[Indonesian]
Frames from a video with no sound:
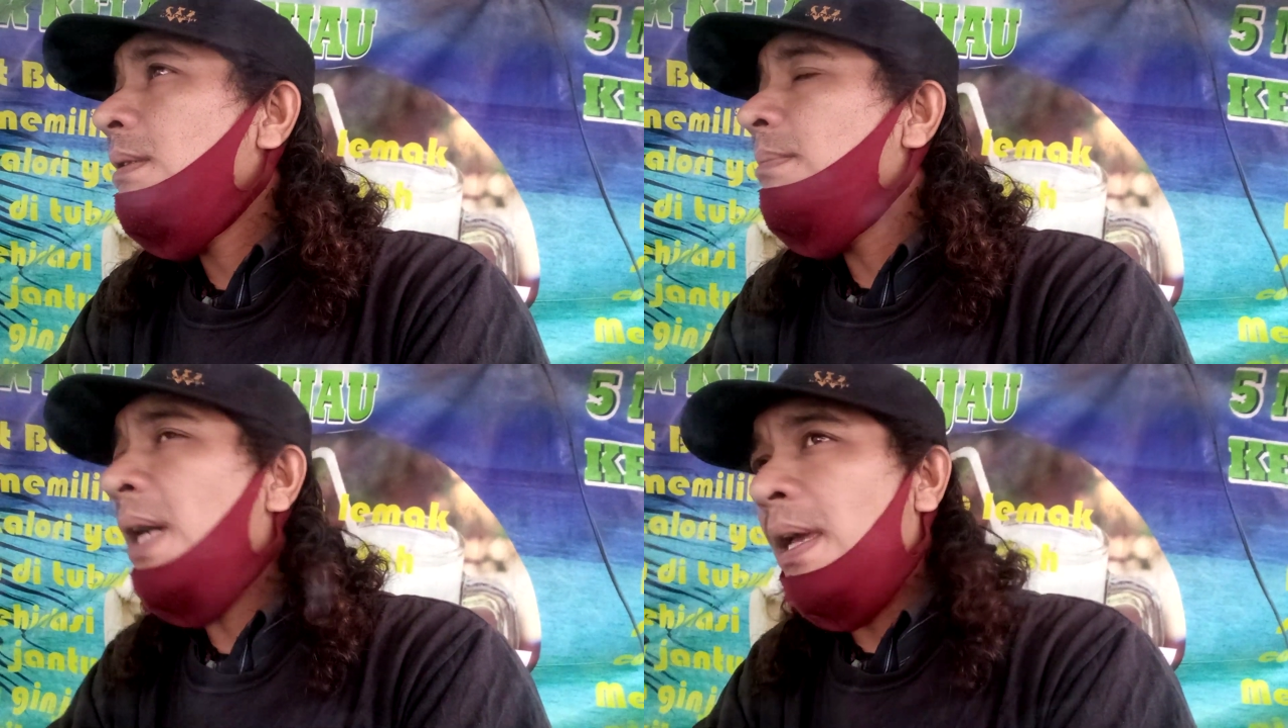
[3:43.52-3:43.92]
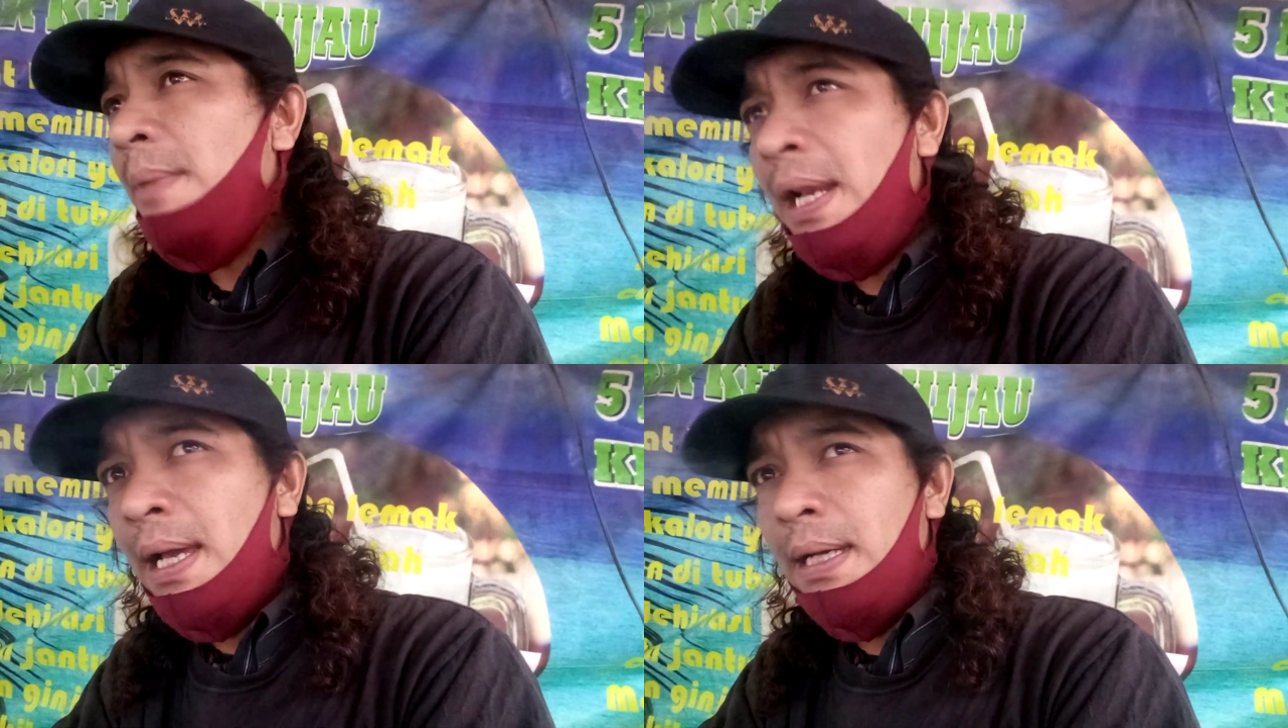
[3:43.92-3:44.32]

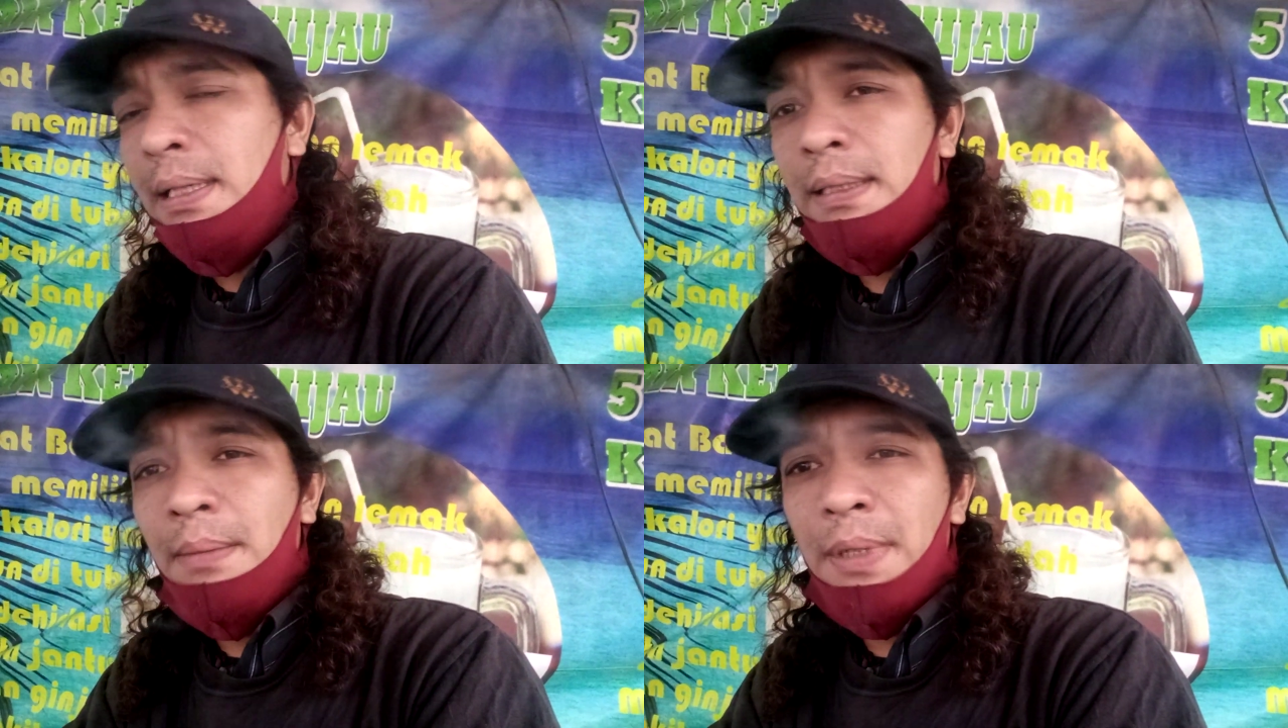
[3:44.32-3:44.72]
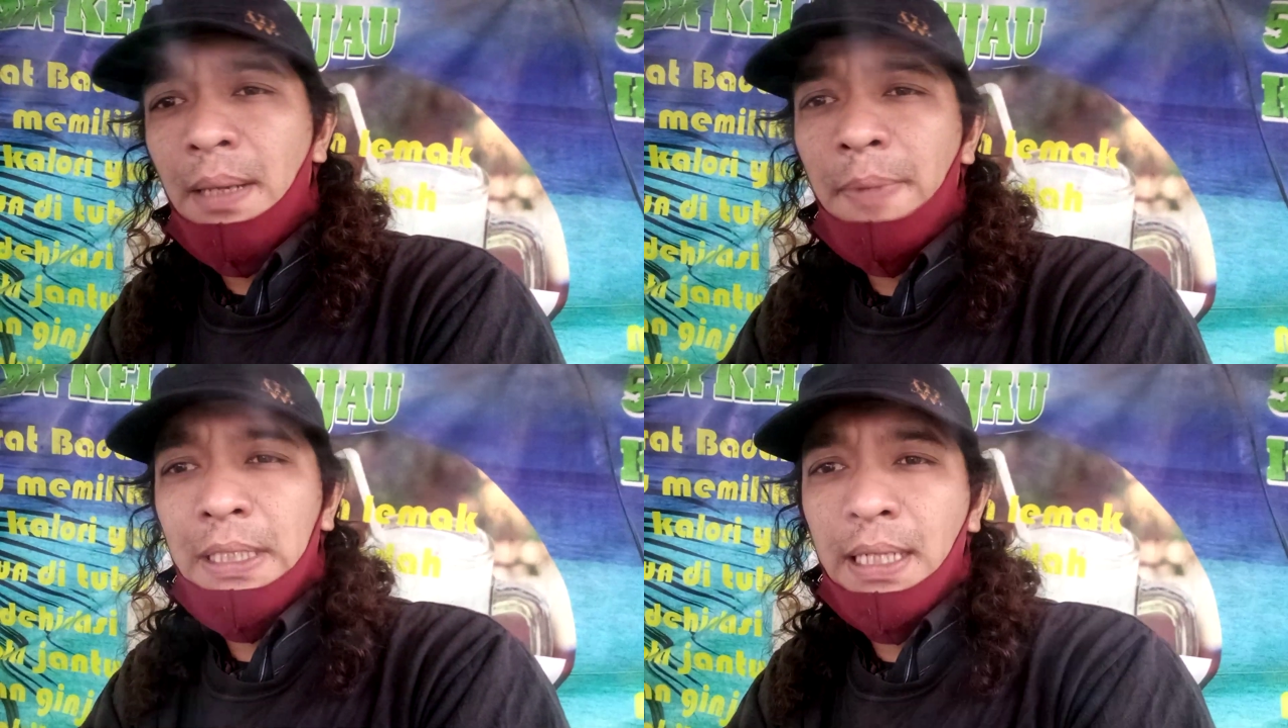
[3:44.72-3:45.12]
Bagaimana kita
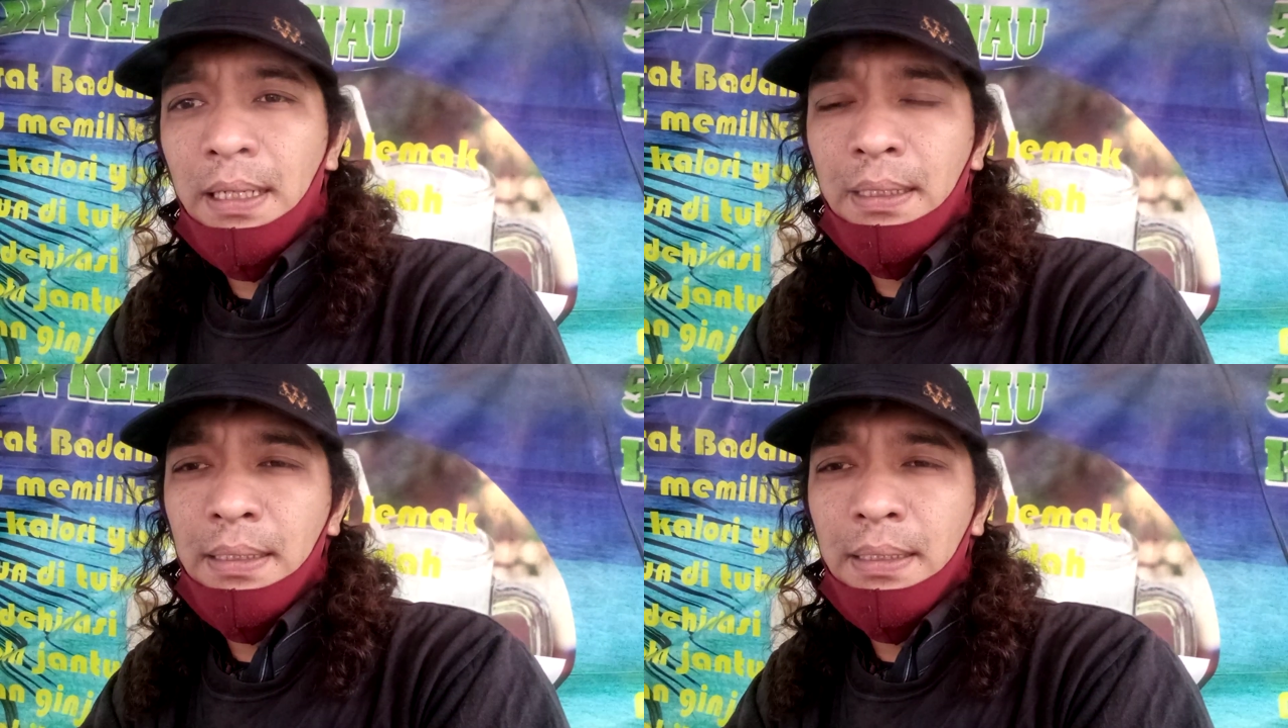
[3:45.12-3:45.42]
mendapatkan